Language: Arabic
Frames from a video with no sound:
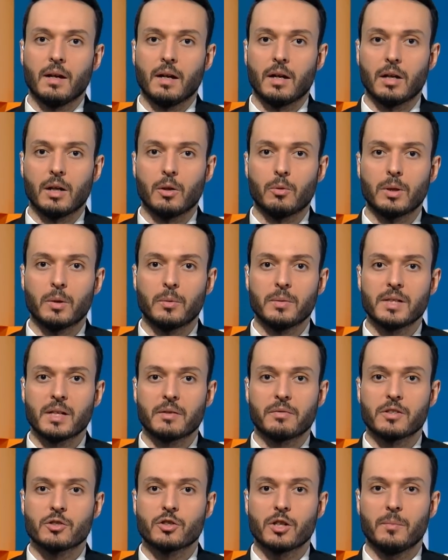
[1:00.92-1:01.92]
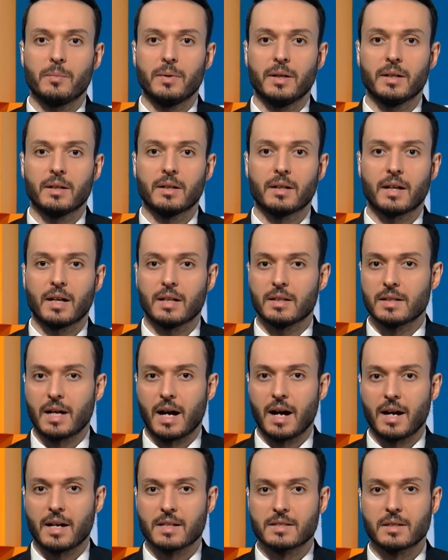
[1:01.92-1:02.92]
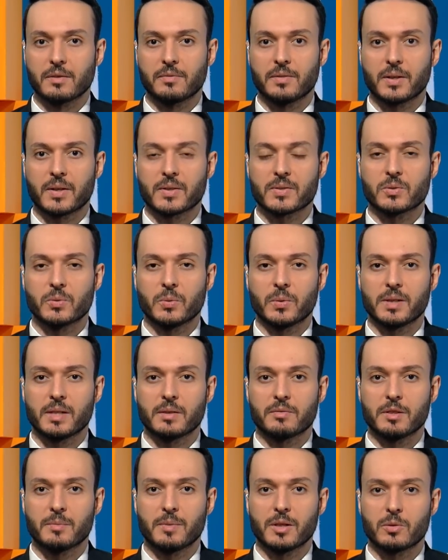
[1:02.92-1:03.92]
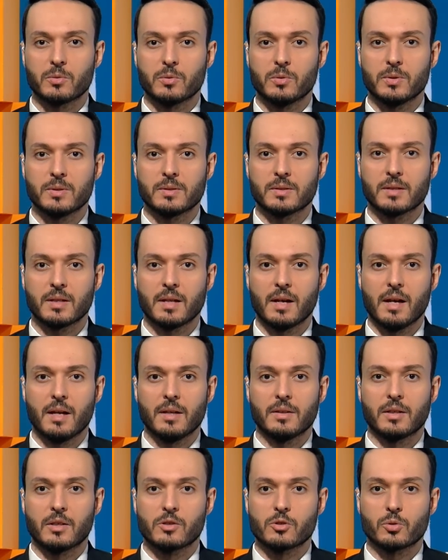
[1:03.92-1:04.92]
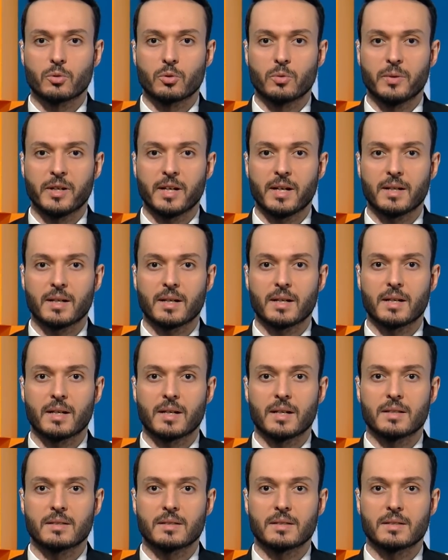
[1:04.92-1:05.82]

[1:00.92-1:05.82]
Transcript: الأولوية في جمع الغلة السفارة السورية في بيروت تنشر بيان